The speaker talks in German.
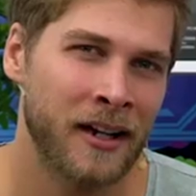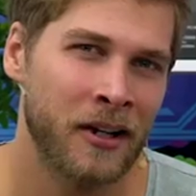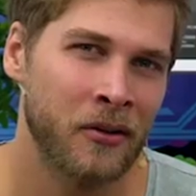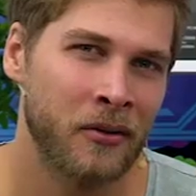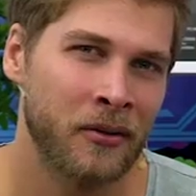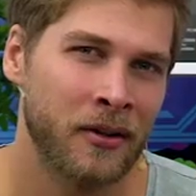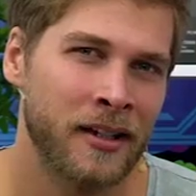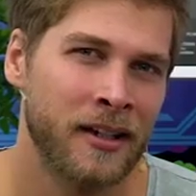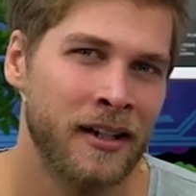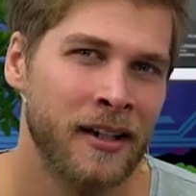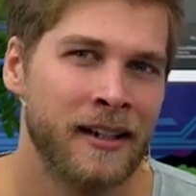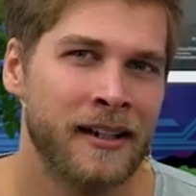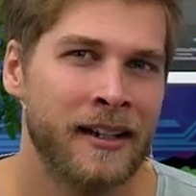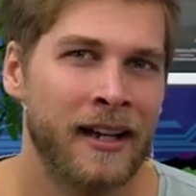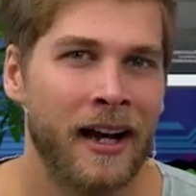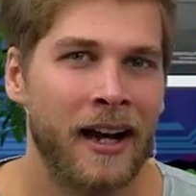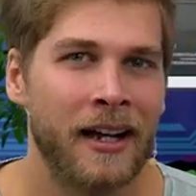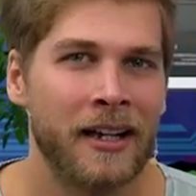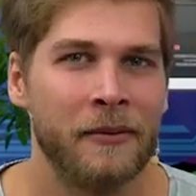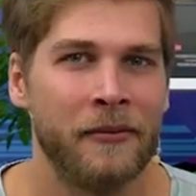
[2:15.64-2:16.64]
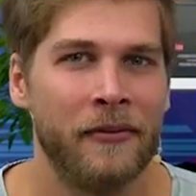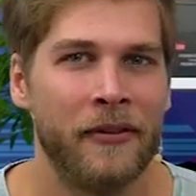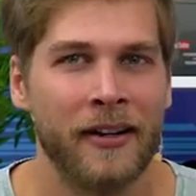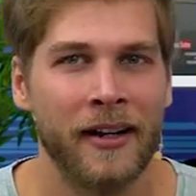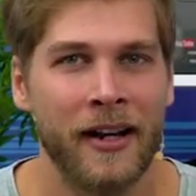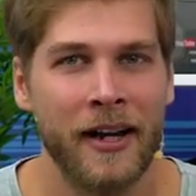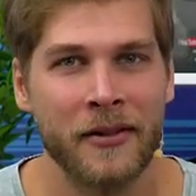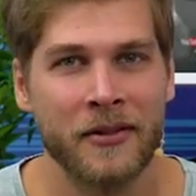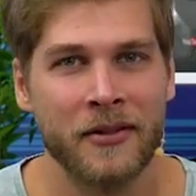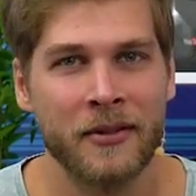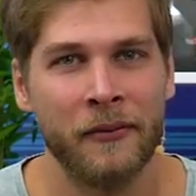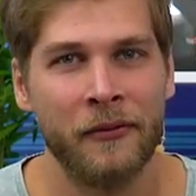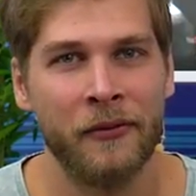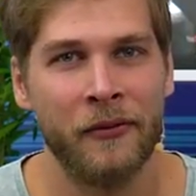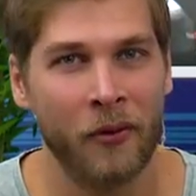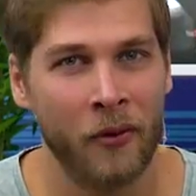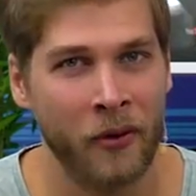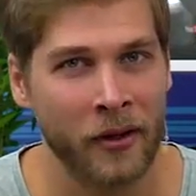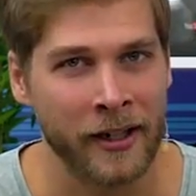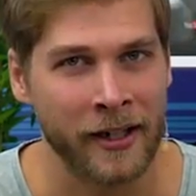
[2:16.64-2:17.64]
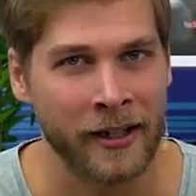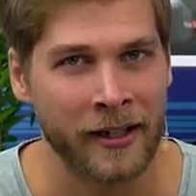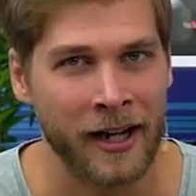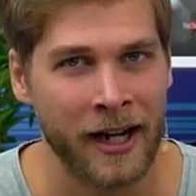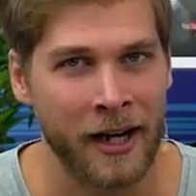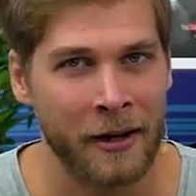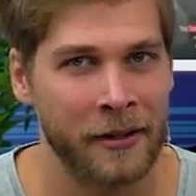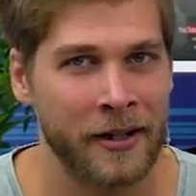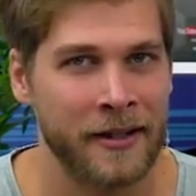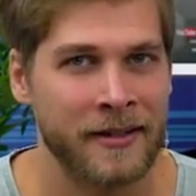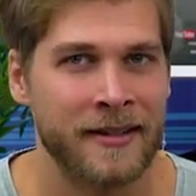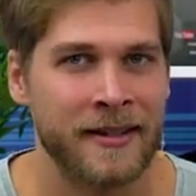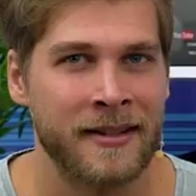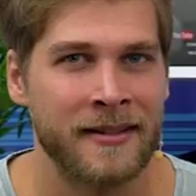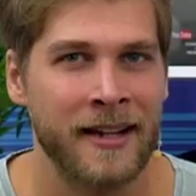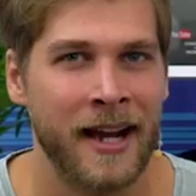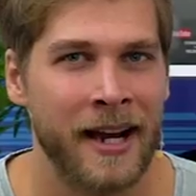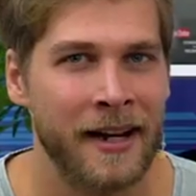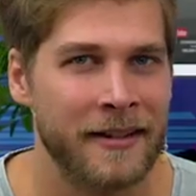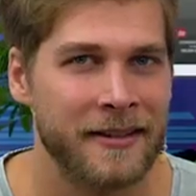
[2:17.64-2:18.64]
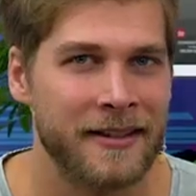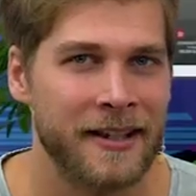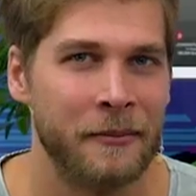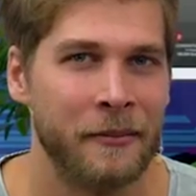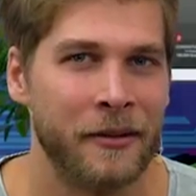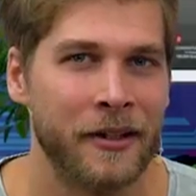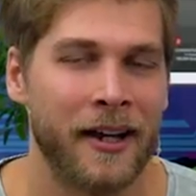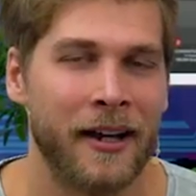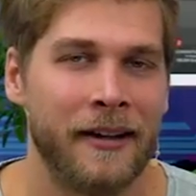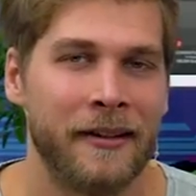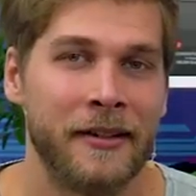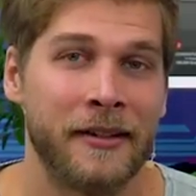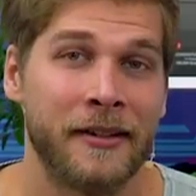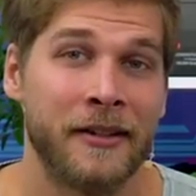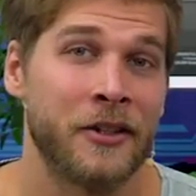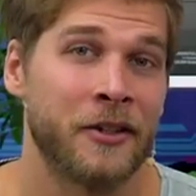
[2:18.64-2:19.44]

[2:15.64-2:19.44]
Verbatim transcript: gelungen, gerade im Vergleich zum Vorgänger, aber das Design ist ja bekanntlich